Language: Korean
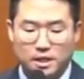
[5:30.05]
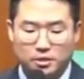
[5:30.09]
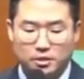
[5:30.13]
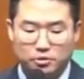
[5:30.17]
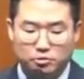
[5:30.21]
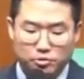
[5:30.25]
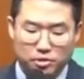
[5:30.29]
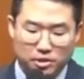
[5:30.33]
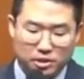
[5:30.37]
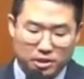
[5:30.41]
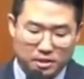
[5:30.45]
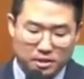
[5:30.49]

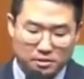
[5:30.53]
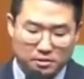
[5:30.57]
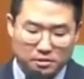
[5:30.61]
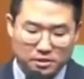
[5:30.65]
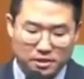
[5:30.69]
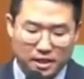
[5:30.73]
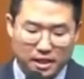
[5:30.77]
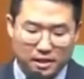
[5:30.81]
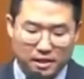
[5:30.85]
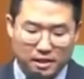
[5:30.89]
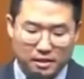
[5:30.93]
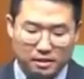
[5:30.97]

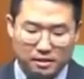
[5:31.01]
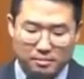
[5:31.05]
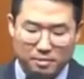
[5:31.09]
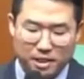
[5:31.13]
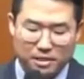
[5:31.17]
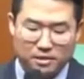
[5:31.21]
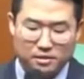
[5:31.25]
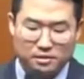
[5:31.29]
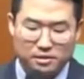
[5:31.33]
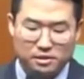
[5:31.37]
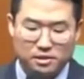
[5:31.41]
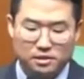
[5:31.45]
예수님께서
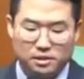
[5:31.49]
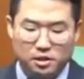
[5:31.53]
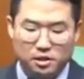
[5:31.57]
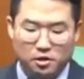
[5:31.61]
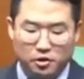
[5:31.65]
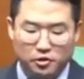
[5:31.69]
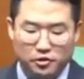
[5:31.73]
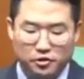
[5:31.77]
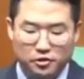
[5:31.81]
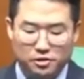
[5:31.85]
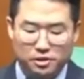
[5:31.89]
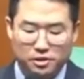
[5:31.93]
세례를 받으실
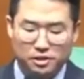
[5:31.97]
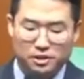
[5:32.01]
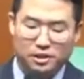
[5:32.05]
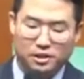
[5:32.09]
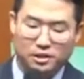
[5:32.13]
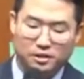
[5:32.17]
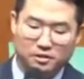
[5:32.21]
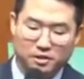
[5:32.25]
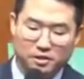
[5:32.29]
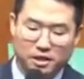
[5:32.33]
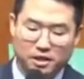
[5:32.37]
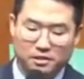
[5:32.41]
때 어떤
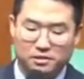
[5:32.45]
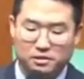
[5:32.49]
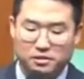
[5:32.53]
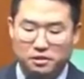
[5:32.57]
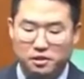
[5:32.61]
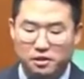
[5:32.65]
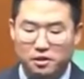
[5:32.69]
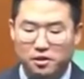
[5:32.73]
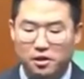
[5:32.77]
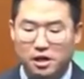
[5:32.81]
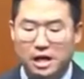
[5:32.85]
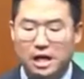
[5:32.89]
일이
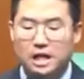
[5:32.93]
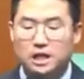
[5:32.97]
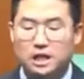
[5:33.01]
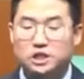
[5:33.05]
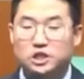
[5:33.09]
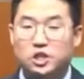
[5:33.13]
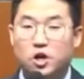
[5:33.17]
일어났어요?